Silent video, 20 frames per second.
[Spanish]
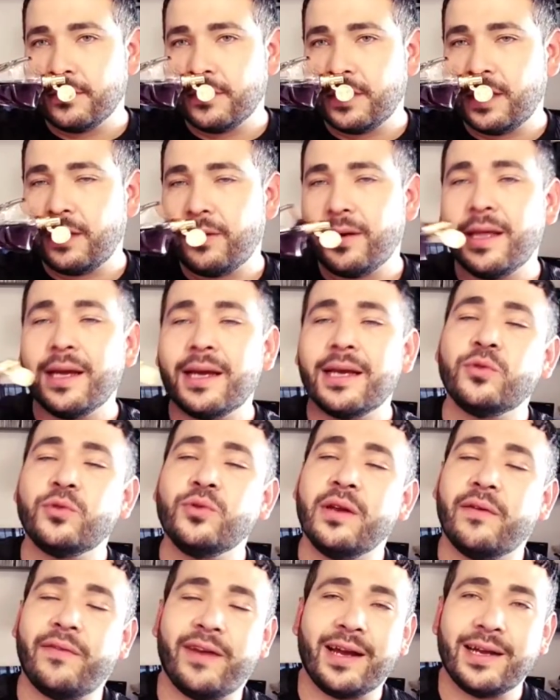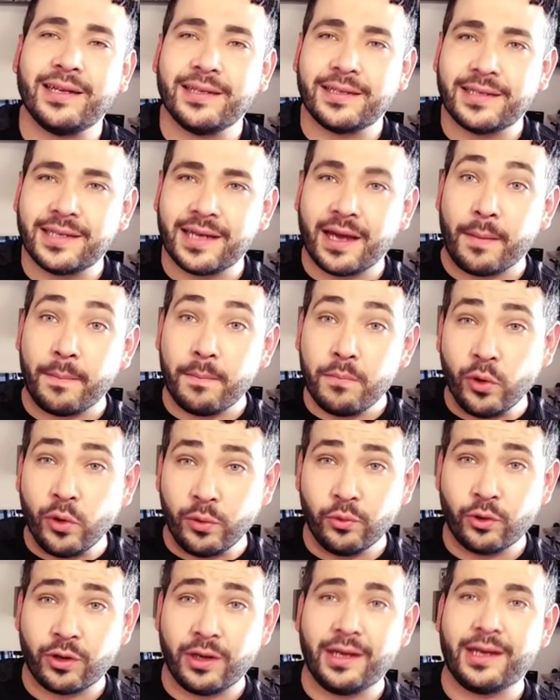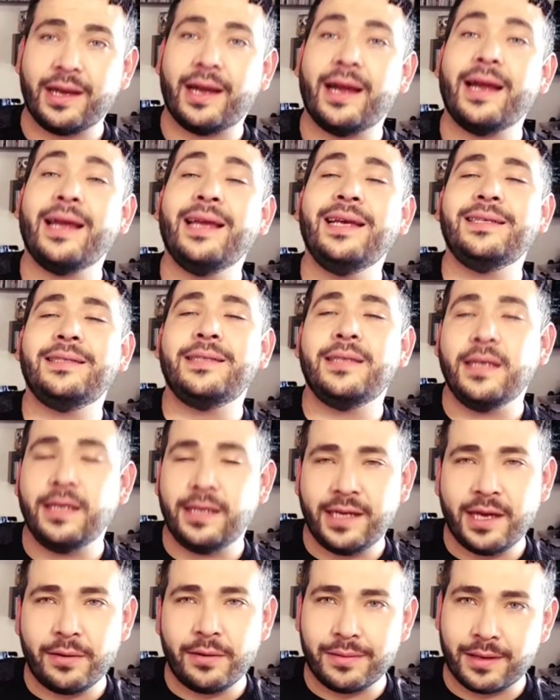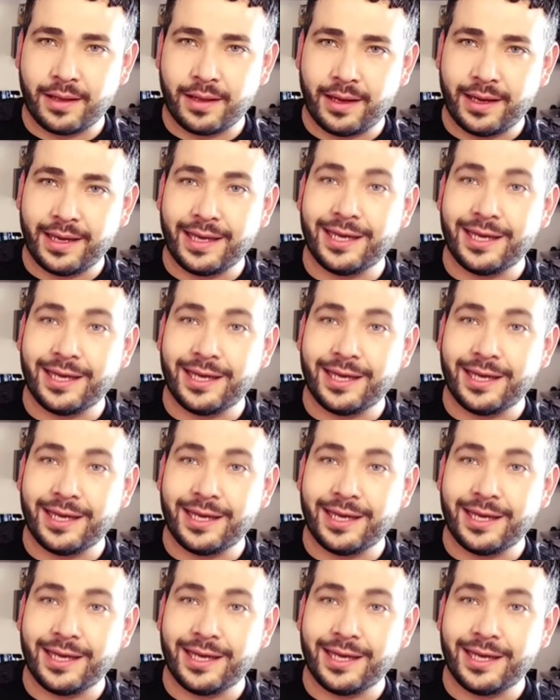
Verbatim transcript: La verdad que es una fragancia muy muy rica y sí, y es verdad,